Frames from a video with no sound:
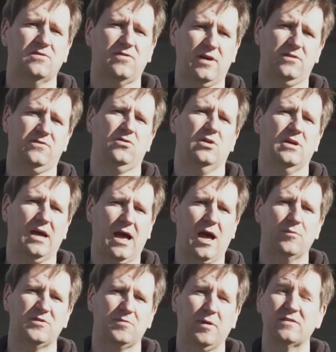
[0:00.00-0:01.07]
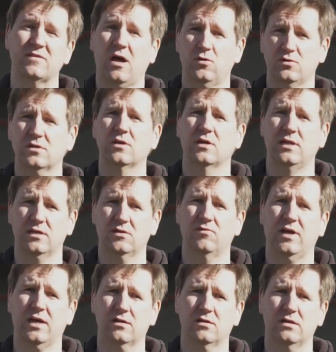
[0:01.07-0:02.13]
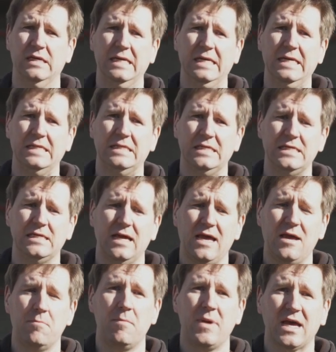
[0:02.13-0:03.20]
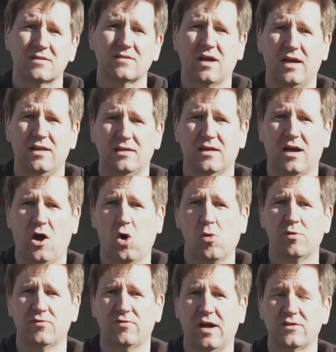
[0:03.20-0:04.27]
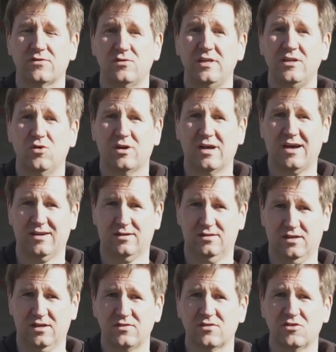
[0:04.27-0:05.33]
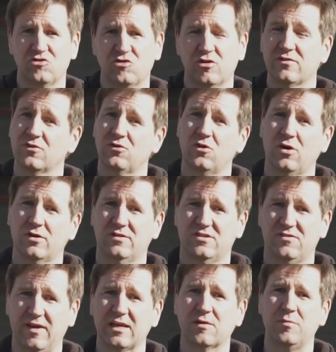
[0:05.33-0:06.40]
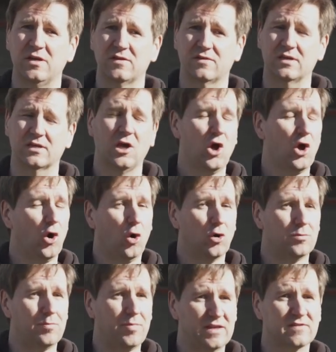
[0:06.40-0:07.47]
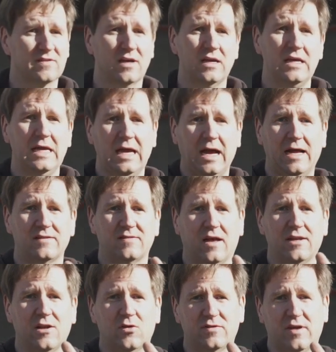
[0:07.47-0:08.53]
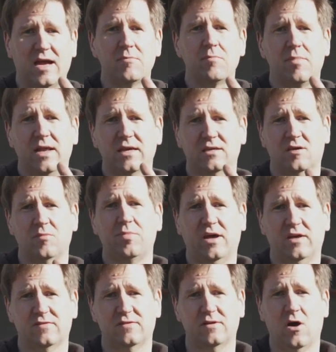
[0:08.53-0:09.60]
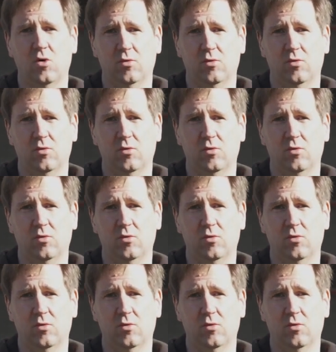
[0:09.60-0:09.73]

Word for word: des Fahrzeugrahmens besser ausgeglichen werden. Die mehrteilige Haube war also nicht nur charakteristisch, sondern auch zweckmäßig und besser als eine aus einem Blech gepresste